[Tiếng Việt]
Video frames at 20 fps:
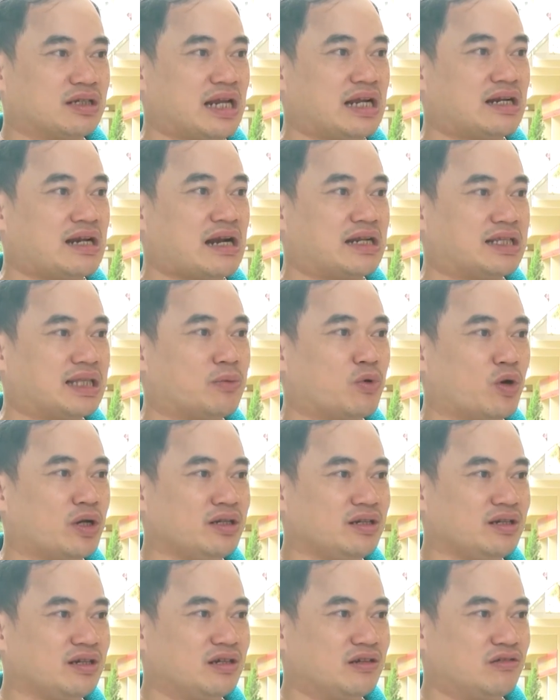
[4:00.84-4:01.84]
đang đi tập
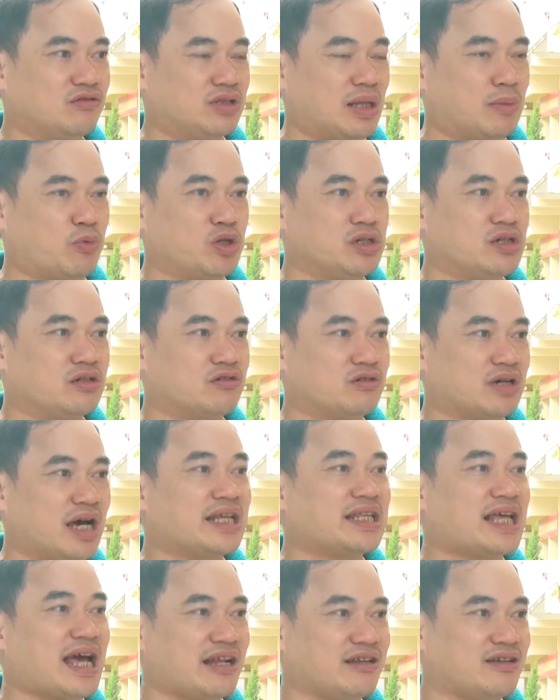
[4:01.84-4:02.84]
huấn được có
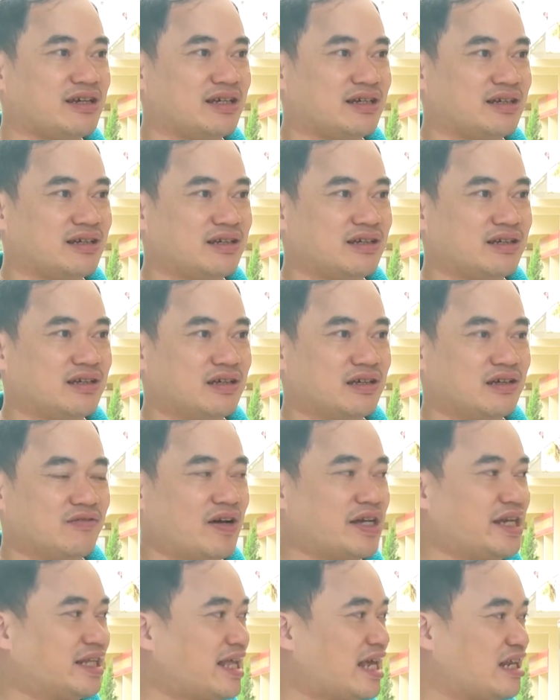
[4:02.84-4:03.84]
2 tháng rồi ạ.
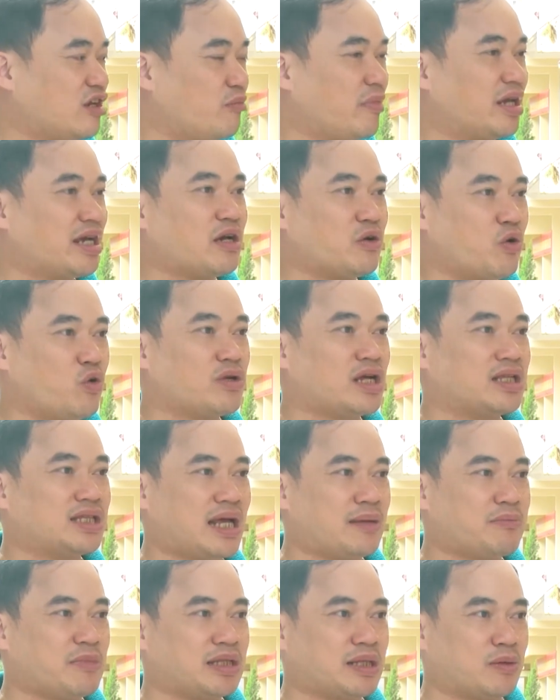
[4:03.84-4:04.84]
Và hiện tại hôm nay các cô đang
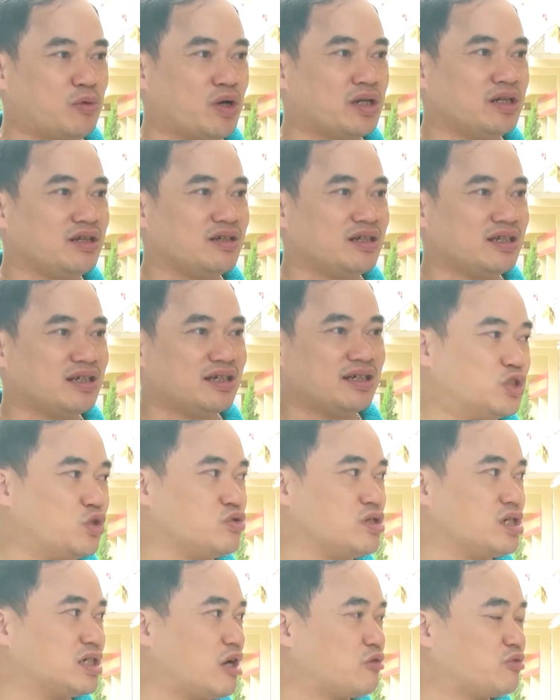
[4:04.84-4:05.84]
tham gia tập huấn. Số
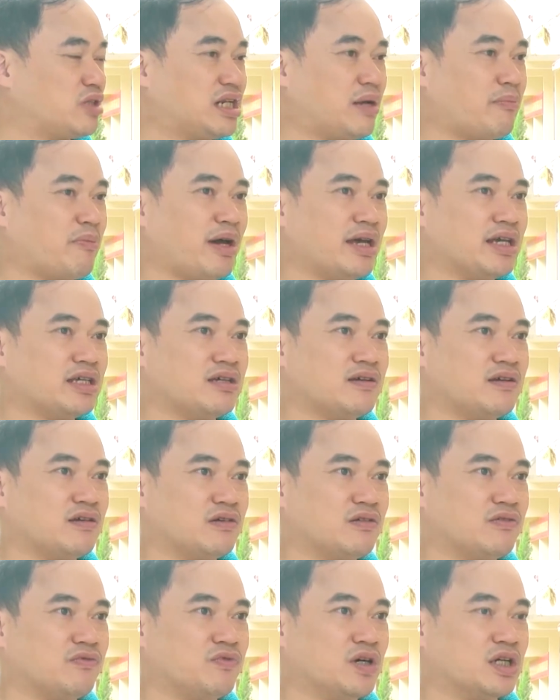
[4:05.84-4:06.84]
lượng học sinh năm nay
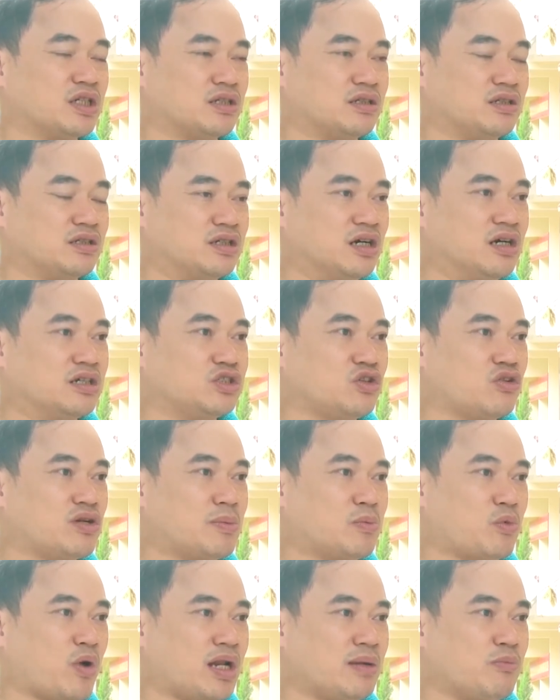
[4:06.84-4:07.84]
vượt hơn so
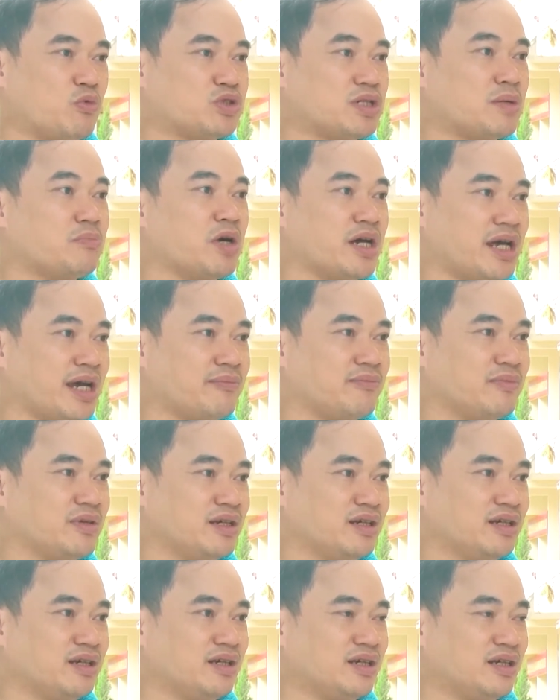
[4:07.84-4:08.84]
năm ngoái là 110 em.
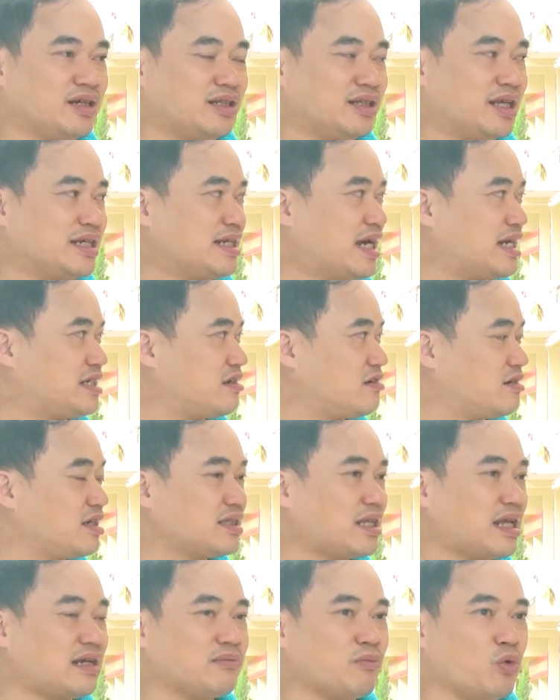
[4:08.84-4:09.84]
Thì nhà trường đã
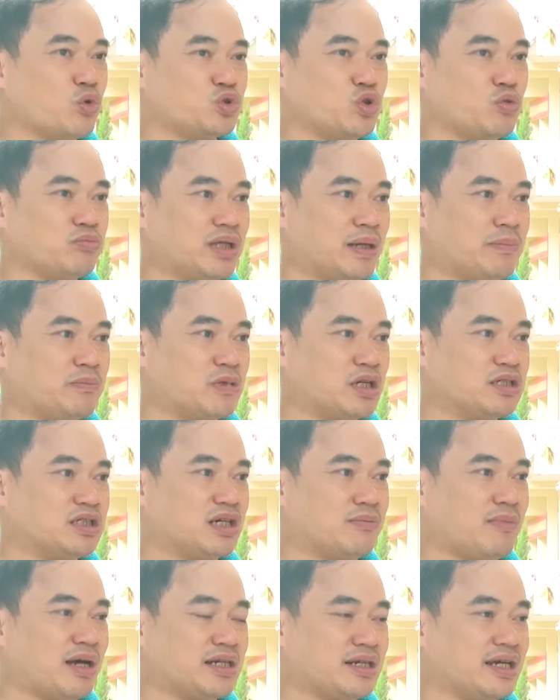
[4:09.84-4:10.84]
tăng bổ sung thêm cơ
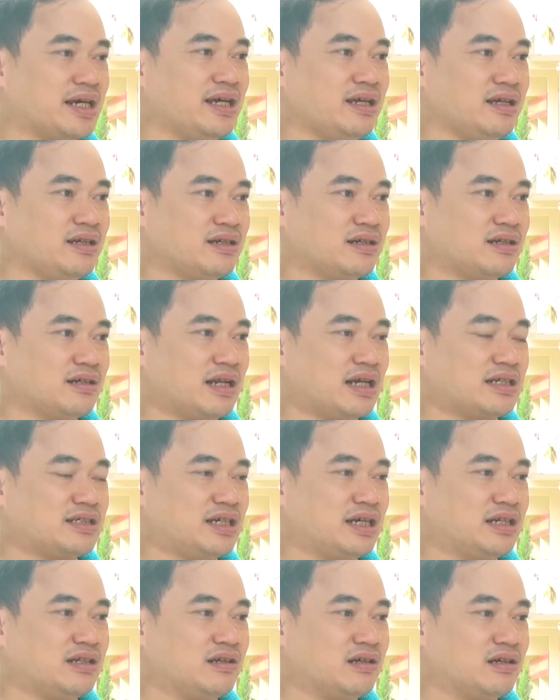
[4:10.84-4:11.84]
sở bàn ghế là
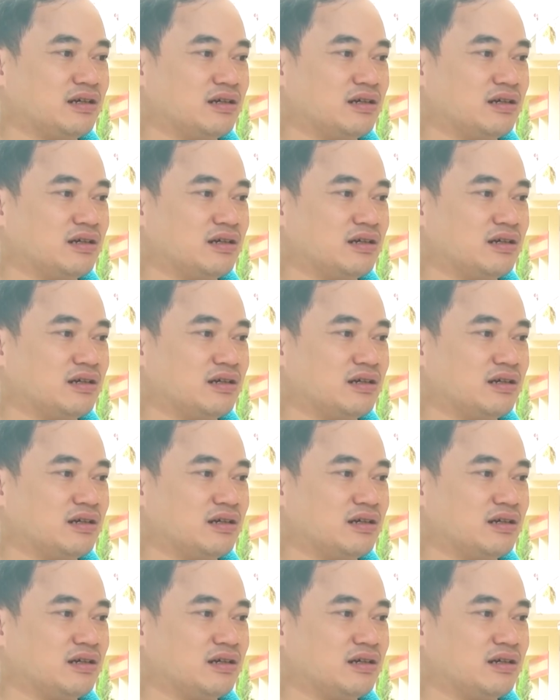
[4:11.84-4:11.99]
xin